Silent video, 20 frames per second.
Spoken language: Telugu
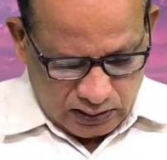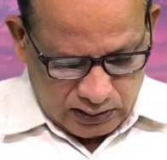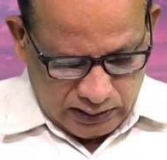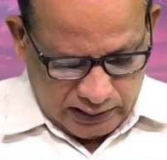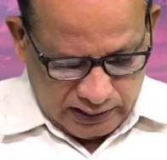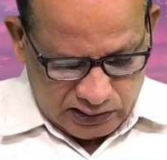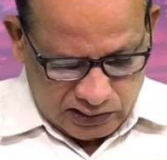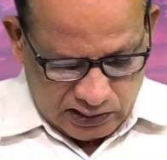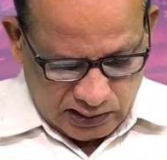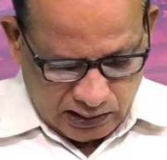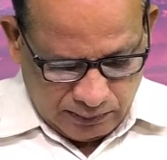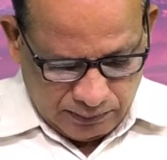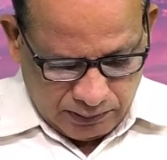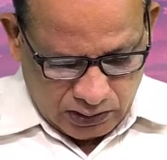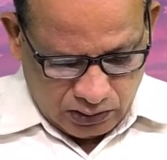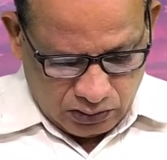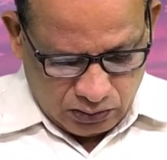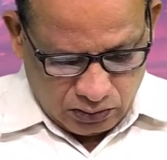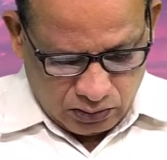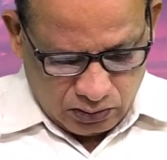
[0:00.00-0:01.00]

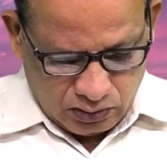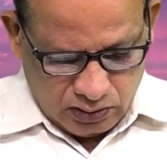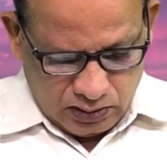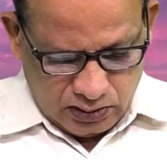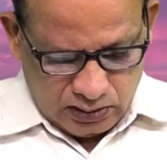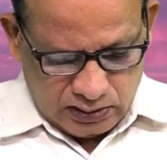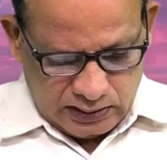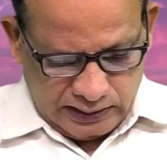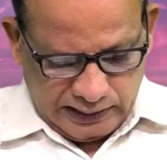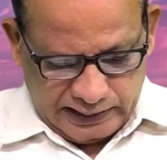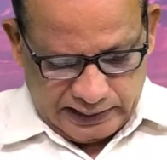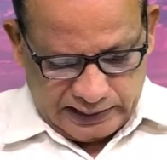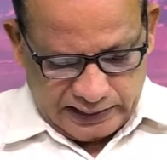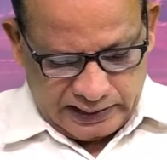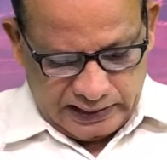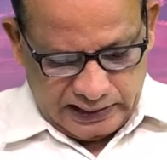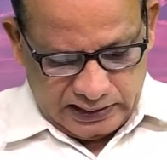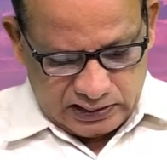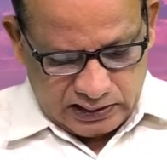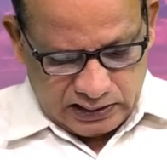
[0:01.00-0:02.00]
దర్శనమందు
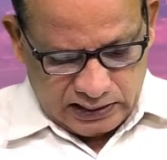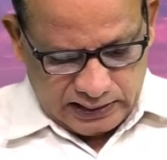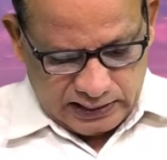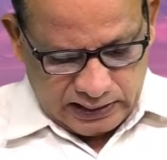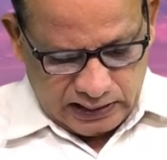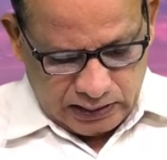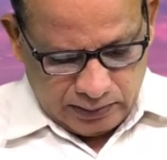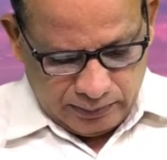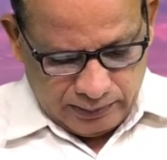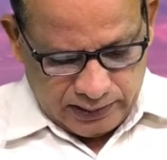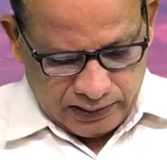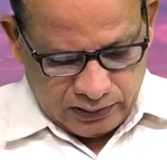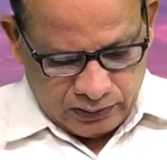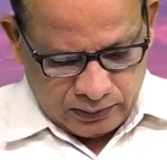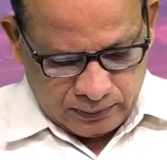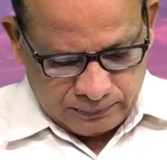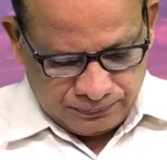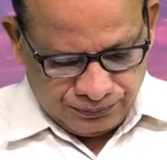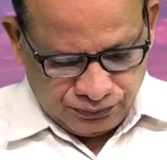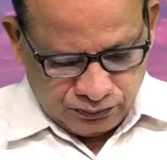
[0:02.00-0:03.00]
తేటగా అతని కనబడెను